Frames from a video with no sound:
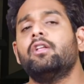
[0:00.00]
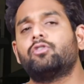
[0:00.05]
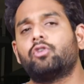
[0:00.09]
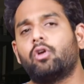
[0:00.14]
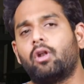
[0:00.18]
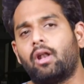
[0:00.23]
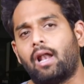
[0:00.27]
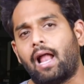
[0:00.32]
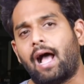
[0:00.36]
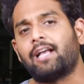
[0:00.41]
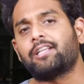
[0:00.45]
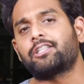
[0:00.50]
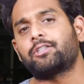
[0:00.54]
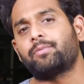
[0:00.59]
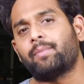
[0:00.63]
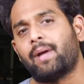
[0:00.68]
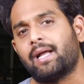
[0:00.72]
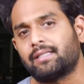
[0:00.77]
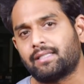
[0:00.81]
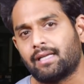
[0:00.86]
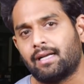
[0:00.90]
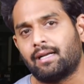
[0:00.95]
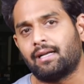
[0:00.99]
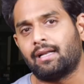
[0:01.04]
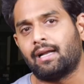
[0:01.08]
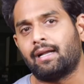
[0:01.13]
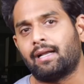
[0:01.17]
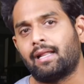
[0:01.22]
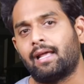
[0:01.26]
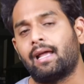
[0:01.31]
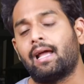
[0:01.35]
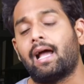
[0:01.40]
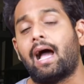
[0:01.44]
సో లాస్ట్ మ్యాచ్
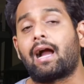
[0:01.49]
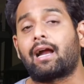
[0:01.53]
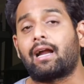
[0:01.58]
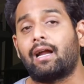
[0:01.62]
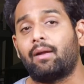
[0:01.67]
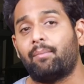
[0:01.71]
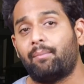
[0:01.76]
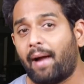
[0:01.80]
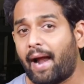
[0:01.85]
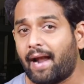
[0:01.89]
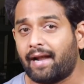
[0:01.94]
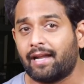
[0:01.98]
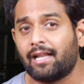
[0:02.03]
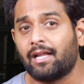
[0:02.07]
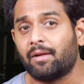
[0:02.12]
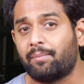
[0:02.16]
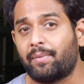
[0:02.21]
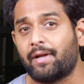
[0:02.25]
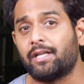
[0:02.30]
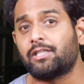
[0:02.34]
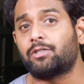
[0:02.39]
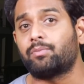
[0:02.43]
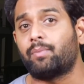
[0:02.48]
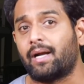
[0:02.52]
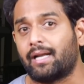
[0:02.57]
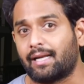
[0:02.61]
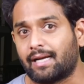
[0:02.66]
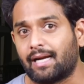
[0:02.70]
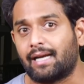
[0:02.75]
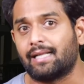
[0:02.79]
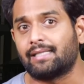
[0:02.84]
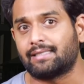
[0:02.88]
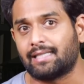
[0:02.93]
ఏంటంటే అక్కడ బ్యాటింగ్ పిచ్ బట్
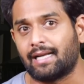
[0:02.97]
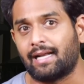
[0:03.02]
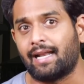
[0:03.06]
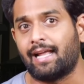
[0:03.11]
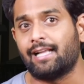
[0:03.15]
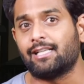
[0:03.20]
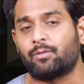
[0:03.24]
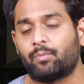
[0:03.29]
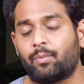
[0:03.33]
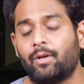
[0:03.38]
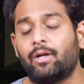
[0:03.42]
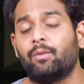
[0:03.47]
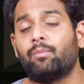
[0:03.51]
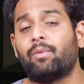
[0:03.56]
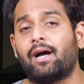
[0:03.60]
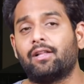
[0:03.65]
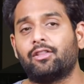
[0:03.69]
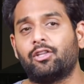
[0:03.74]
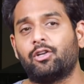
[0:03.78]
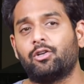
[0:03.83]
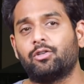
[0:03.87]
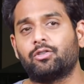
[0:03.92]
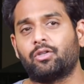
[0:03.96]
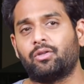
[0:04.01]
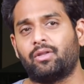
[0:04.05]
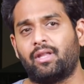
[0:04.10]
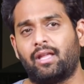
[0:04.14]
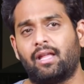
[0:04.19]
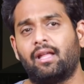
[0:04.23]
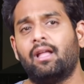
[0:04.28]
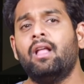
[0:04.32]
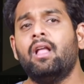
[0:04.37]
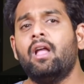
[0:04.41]
ఇక్కడ చెన్నై స్పిన్ బాగా
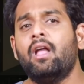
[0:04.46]
తిరుగుతుంది